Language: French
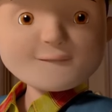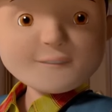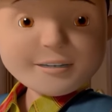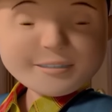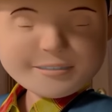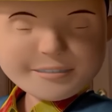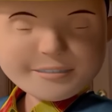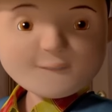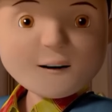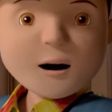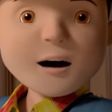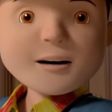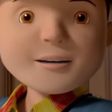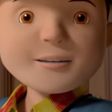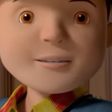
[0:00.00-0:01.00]
Tout va
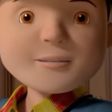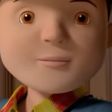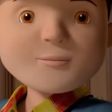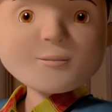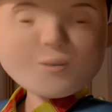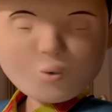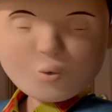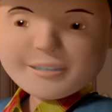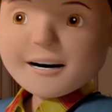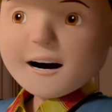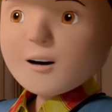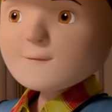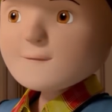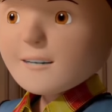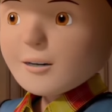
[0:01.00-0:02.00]
s'arranger. On peut
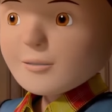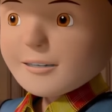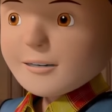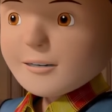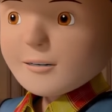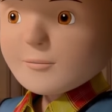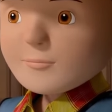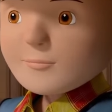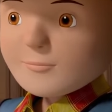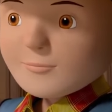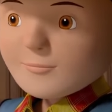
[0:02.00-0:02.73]
réparer les dégâts.